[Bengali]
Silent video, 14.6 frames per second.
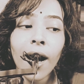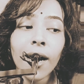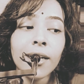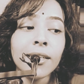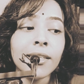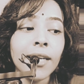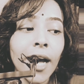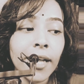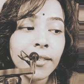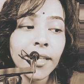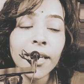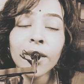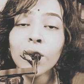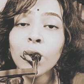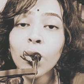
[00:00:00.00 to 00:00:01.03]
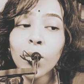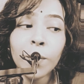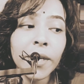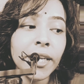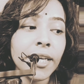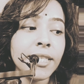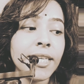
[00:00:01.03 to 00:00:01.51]
আর রাতের
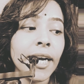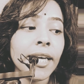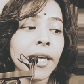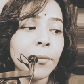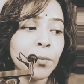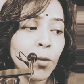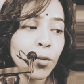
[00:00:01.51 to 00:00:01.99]
গভীরে যাকে